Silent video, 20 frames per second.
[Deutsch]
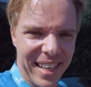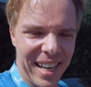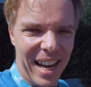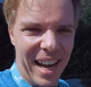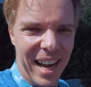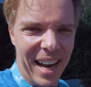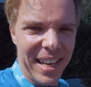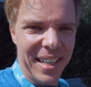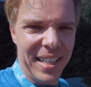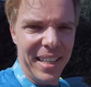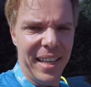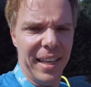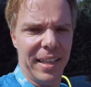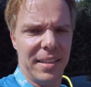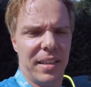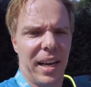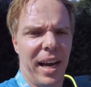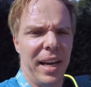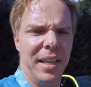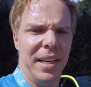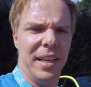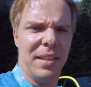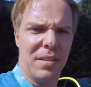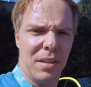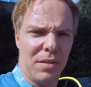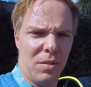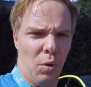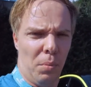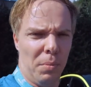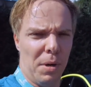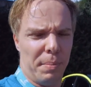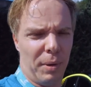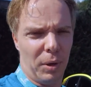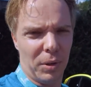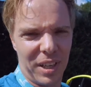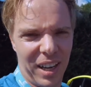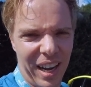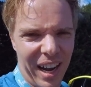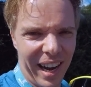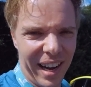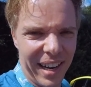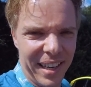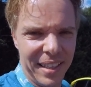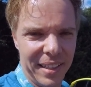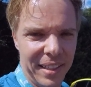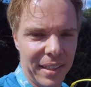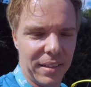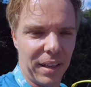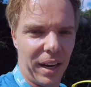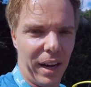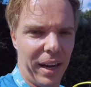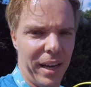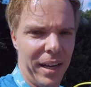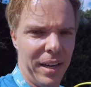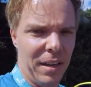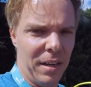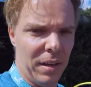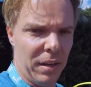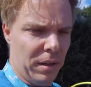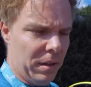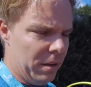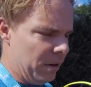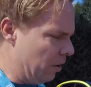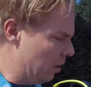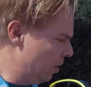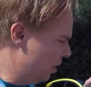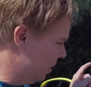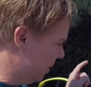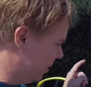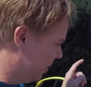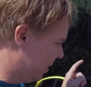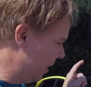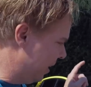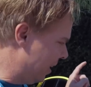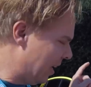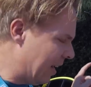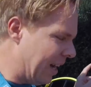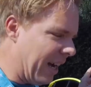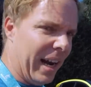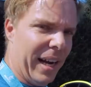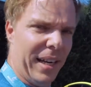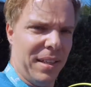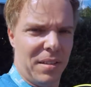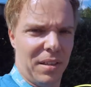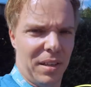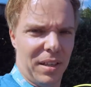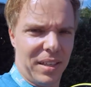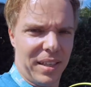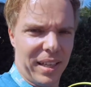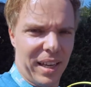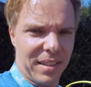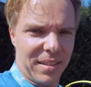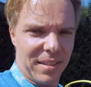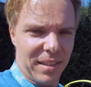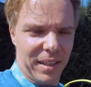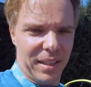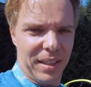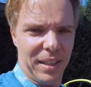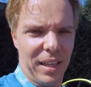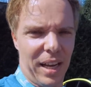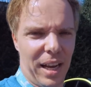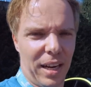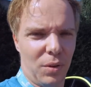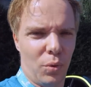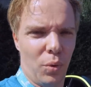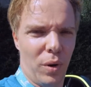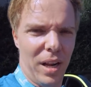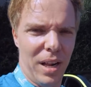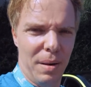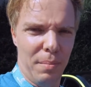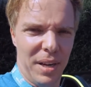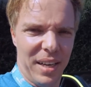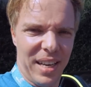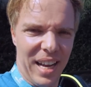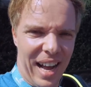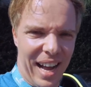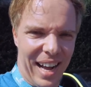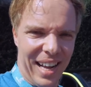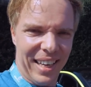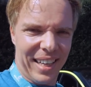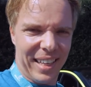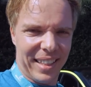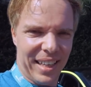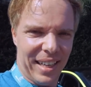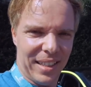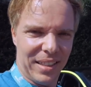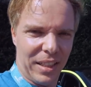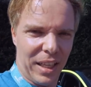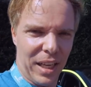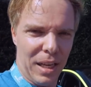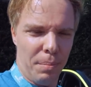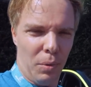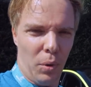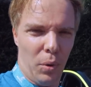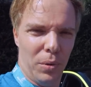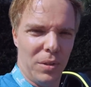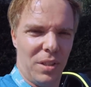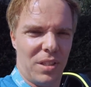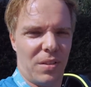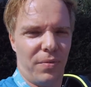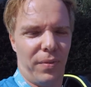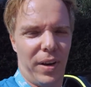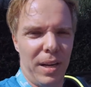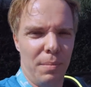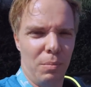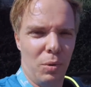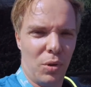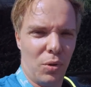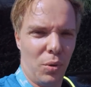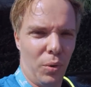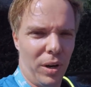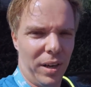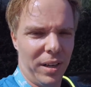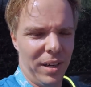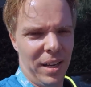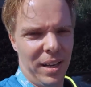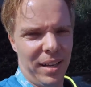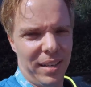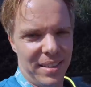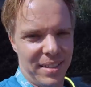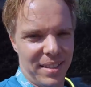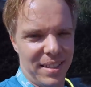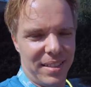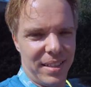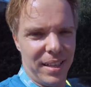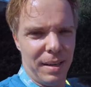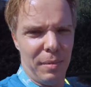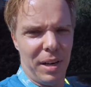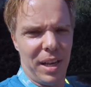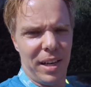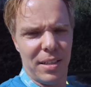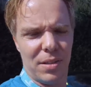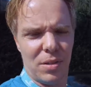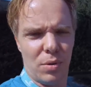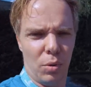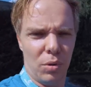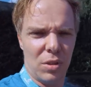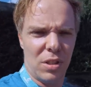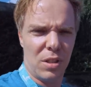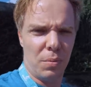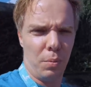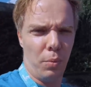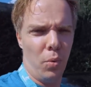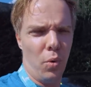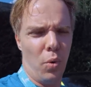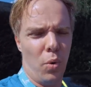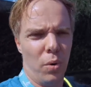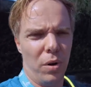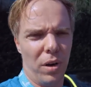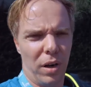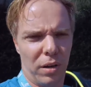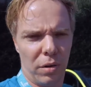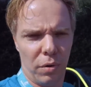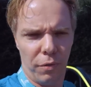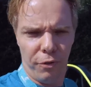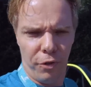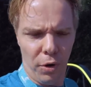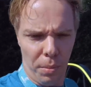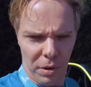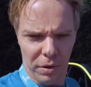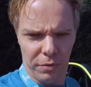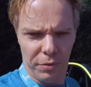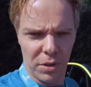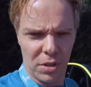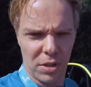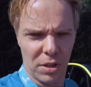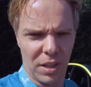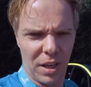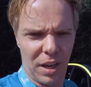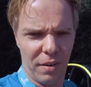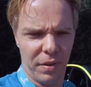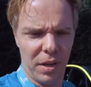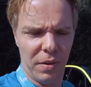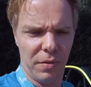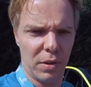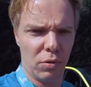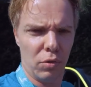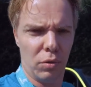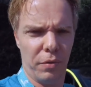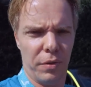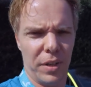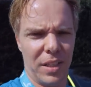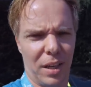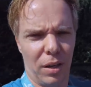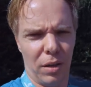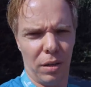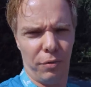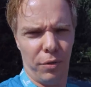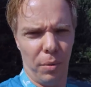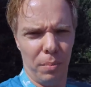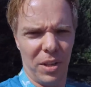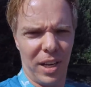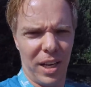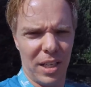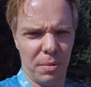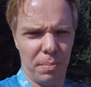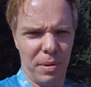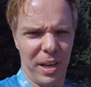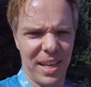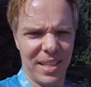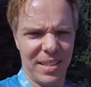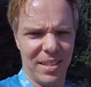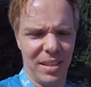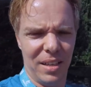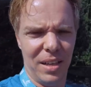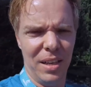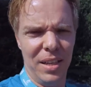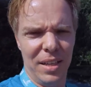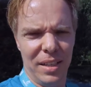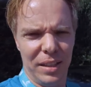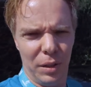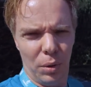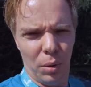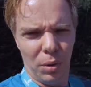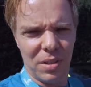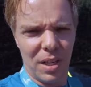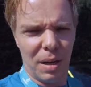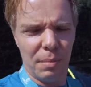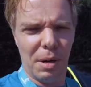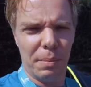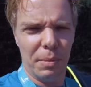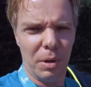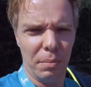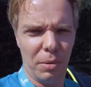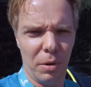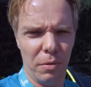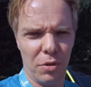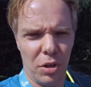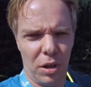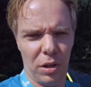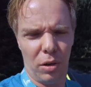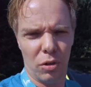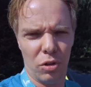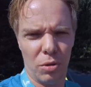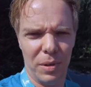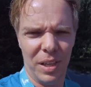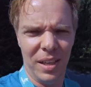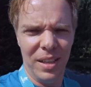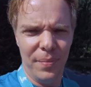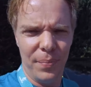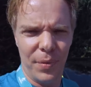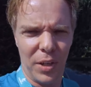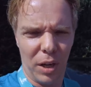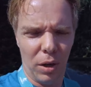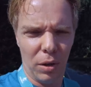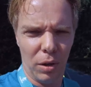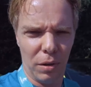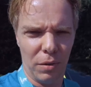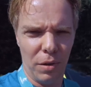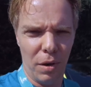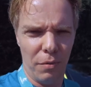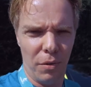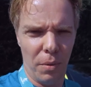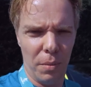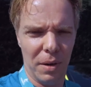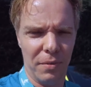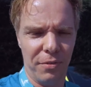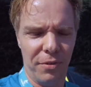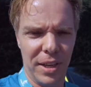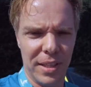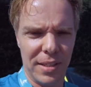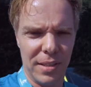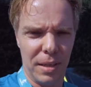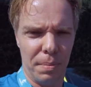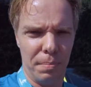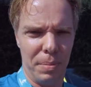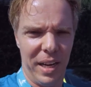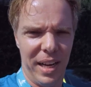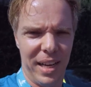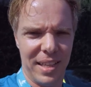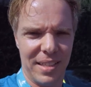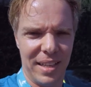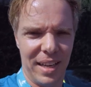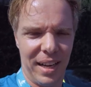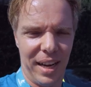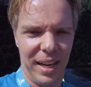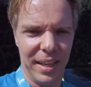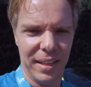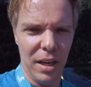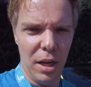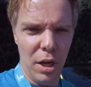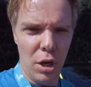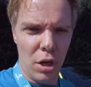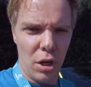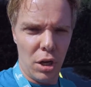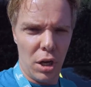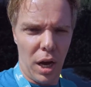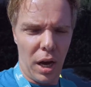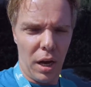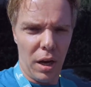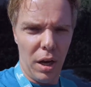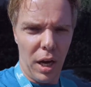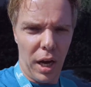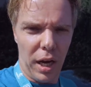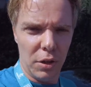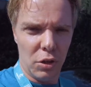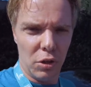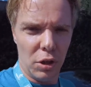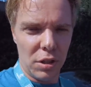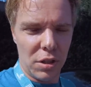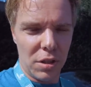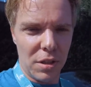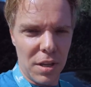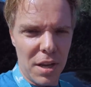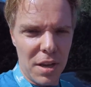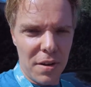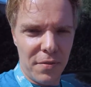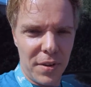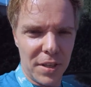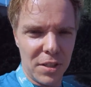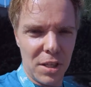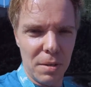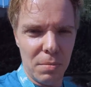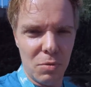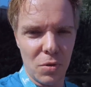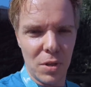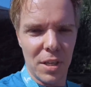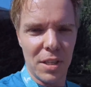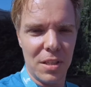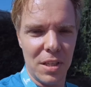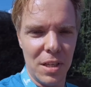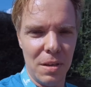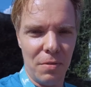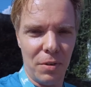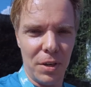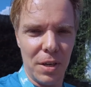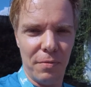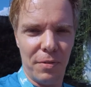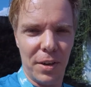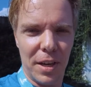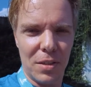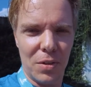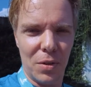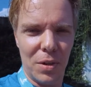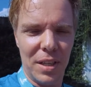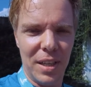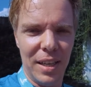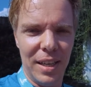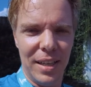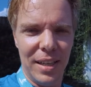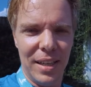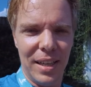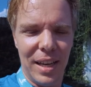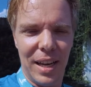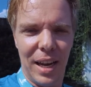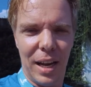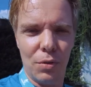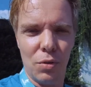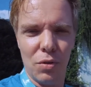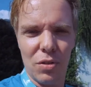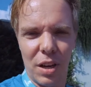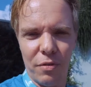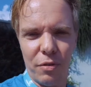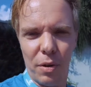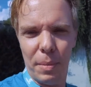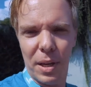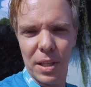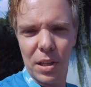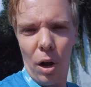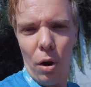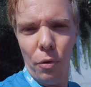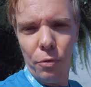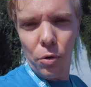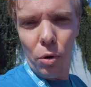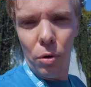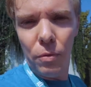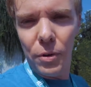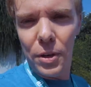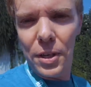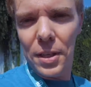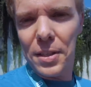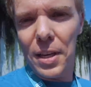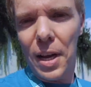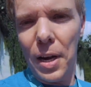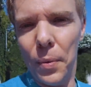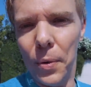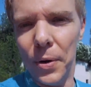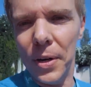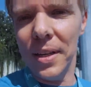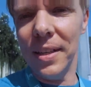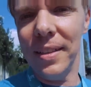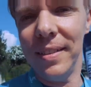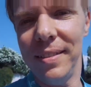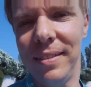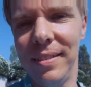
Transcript: Der IDX. Der IDX ist ein umgebauter ID3. Der einzige derzeitig aktuell mit Allradantrieb und zwei Motoren. Systemleistung 245 kW, was ungefähr 335 PS sind. Die Jungs haben aber am Prüfstein auch schon mal 345 PS erreicht. Ja, ansonsten, was gibt es zu erzählen von dem Fahrzeug? Lass uns einfach mal drauf gucken, würde ich sagen, oder?